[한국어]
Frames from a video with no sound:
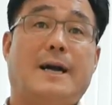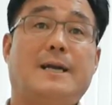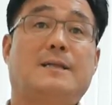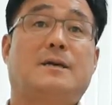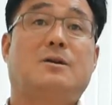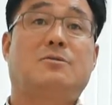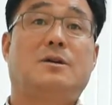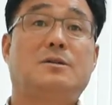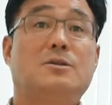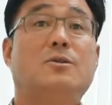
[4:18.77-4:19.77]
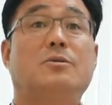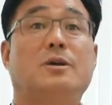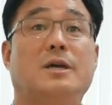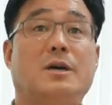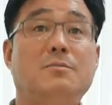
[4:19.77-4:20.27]
하겠다라고 하는
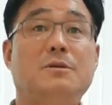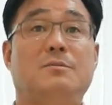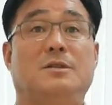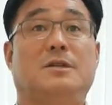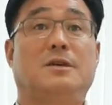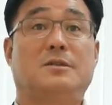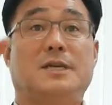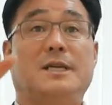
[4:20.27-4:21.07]
서로의 커밋먼트예요.